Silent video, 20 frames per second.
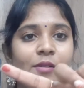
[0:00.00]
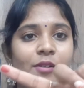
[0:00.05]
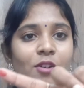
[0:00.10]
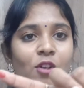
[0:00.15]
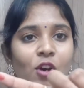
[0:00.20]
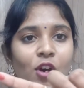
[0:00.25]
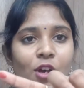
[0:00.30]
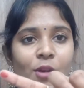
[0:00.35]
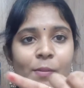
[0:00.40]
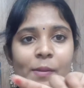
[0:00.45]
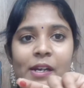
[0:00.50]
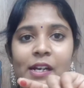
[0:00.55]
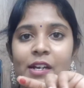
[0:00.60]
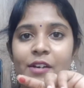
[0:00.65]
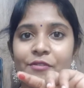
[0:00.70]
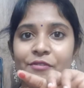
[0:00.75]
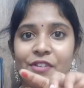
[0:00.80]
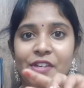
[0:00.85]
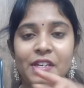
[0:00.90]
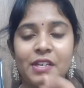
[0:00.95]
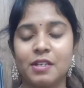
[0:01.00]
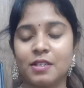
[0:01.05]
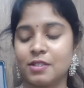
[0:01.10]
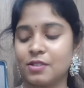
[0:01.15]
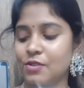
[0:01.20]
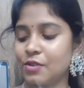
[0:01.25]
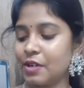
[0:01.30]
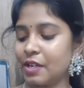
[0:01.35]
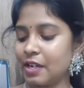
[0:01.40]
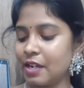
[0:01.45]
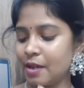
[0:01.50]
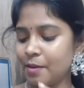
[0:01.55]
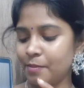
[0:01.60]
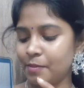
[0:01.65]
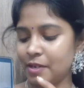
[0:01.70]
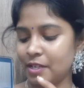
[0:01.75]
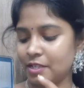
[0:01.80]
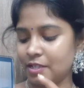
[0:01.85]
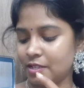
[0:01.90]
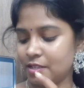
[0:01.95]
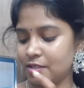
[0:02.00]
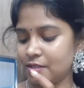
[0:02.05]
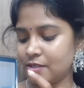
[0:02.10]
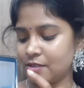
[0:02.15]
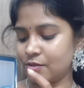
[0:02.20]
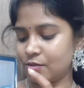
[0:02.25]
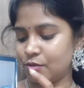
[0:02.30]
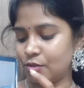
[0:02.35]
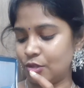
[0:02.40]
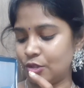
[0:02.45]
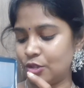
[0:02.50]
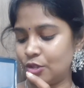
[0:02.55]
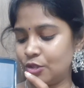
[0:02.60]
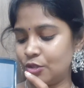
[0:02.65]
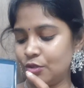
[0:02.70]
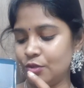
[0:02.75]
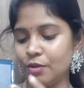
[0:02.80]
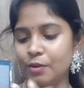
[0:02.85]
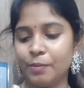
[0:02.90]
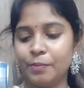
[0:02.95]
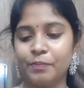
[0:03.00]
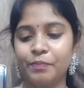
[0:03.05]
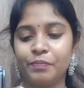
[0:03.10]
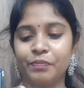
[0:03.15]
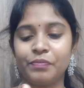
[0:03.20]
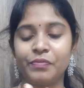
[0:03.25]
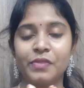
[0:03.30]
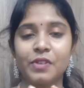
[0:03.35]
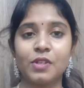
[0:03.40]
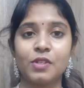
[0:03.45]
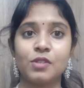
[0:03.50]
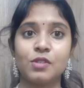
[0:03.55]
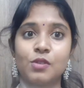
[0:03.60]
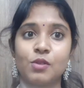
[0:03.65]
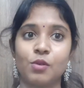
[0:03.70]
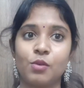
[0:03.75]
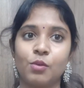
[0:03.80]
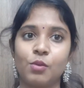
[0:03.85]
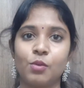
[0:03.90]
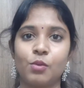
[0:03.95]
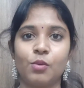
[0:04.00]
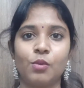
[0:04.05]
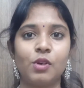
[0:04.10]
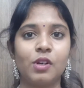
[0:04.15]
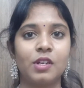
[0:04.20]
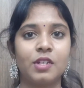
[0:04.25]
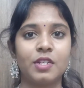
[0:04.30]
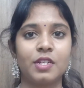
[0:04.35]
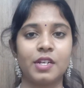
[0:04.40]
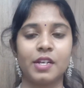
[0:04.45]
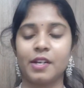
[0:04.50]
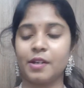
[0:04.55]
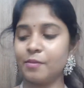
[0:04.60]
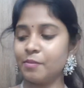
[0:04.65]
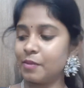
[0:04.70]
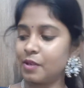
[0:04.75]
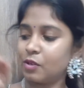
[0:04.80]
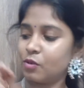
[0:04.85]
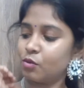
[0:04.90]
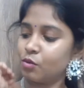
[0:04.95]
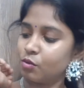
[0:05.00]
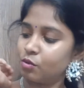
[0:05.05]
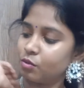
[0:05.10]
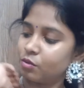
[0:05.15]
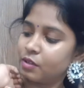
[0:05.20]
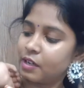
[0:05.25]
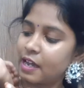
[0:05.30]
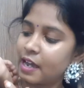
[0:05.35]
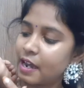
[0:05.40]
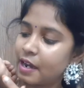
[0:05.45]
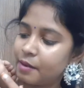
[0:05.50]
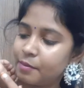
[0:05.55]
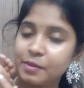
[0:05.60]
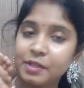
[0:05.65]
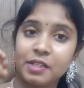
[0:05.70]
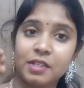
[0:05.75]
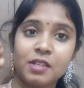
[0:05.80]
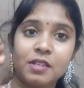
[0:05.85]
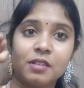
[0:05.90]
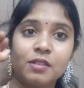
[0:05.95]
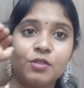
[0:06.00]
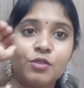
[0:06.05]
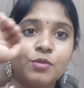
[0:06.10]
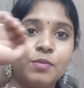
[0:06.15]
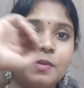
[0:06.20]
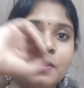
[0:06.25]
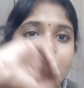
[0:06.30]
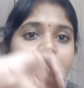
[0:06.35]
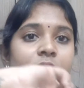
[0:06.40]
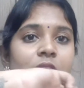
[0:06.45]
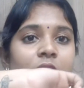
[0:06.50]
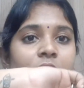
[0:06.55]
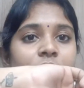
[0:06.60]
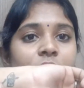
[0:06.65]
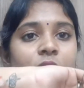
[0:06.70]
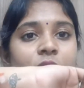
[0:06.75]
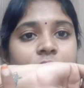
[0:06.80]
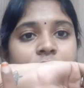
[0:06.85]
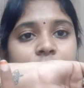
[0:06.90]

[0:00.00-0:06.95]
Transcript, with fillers: నార్మల్గా ఫింగర్స్తో అయినా అప్లై చేసేసుకోవచ్చు సో ఒక షేడ్ మీకు హ్యాండ్ మీద చూపిస్తాను